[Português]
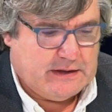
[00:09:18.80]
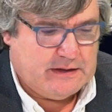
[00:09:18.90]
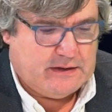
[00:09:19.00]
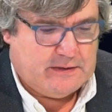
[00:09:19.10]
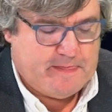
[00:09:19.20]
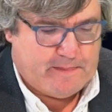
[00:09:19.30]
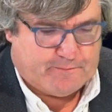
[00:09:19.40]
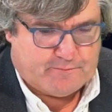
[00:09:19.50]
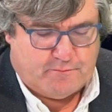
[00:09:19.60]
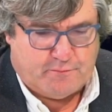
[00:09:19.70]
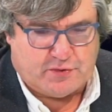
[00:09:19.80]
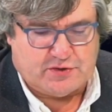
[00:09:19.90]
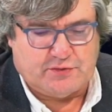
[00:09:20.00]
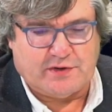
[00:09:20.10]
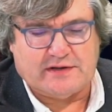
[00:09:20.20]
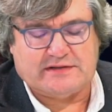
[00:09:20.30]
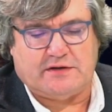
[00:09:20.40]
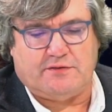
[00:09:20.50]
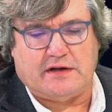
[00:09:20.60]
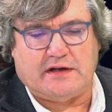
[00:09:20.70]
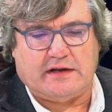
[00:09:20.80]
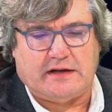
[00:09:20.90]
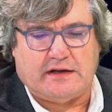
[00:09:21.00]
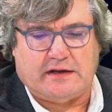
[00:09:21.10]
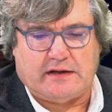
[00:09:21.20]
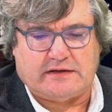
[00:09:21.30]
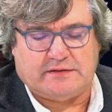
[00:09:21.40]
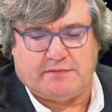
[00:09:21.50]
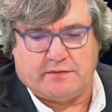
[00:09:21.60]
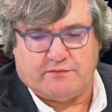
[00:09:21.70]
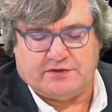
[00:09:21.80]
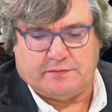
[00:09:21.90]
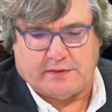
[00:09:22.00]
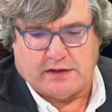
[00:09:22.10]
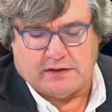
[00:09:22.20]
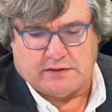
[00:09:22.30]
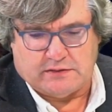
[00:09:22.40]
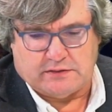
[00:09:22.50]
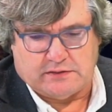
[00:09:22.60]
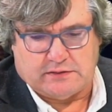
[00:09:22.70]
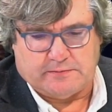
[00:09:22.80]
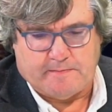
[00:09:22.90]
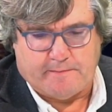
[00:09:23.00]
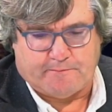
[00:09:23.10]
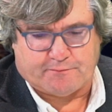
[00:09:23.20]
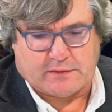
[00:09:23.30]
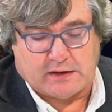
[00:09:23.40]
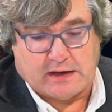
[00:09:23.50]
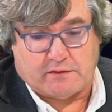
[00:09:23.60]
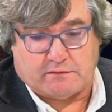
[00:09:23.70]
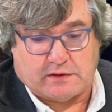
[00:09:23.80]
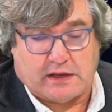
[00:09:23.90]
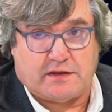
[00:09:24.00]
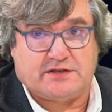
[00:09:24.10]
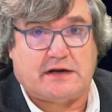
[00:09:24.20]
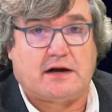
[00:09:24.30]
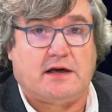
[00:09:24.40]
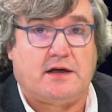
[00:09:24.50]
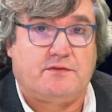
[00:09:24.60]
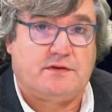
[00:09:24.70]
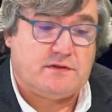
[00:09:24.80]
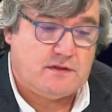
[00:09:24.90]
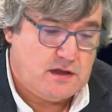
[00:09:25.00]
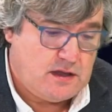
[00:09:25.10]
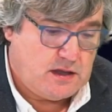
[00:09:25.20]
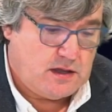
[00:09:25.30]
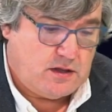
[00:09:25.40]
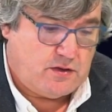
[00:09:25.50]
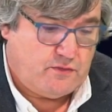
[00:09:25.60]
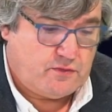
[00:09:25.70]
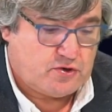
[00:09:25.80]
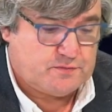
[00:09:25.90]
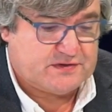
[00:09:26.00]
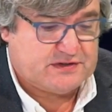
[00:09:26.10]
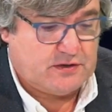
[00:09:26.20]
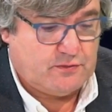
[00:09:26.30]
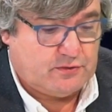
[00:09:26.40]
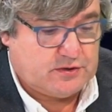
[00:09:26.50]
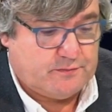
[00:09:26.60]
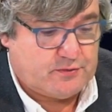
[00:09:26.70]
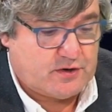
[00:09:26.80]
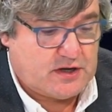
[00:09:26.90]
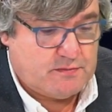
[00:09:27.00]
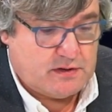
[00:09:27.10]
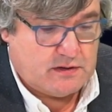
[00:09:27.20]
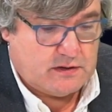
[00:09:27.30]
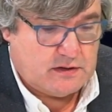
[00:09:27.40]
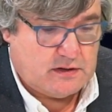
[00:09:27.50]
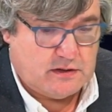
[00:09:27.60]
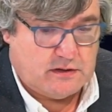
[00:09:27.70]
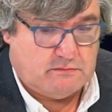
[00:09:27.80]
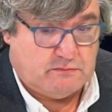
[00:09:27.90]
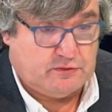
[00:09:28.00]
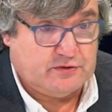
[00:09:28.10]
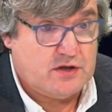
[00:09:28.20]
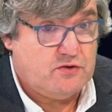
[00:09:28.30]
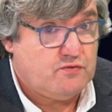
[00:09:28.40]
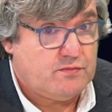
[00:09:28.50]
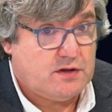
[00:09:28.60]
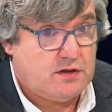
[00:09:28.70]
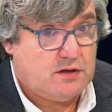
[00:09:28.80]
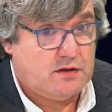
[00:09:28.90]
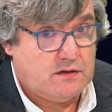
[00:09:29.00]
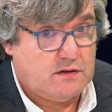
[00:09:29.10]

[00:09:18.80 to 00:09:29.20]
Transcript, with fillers: Uh, pois, eu em relação à, à, Assembleia Municipal, uh, quero, quero deixar claro que uh, o que eu expressei no último programa não tinha nenhuma